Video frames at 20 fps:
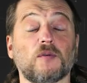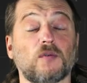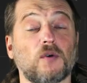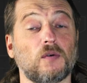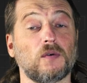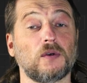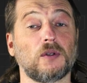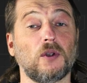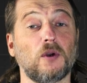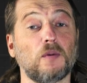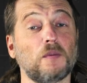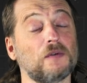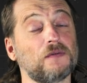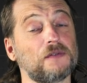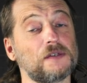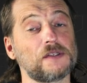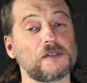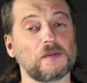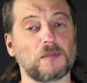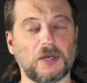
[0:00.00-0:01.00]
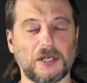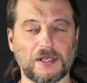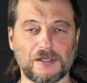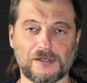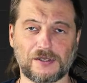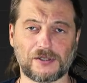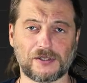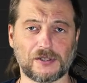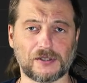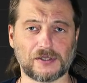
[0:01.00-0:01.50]
Вова Ломов и
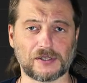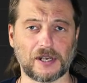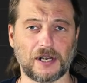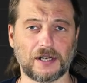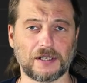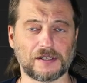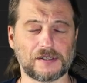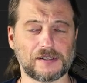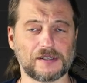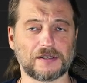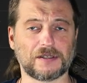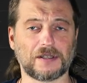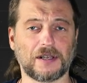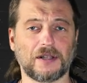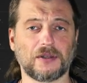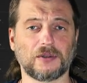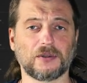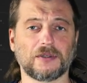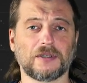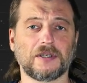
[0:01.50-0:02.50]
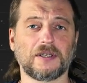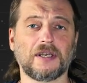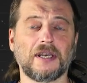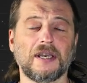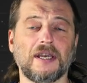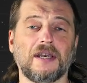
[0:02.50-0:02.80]
Теплица социальных технологий.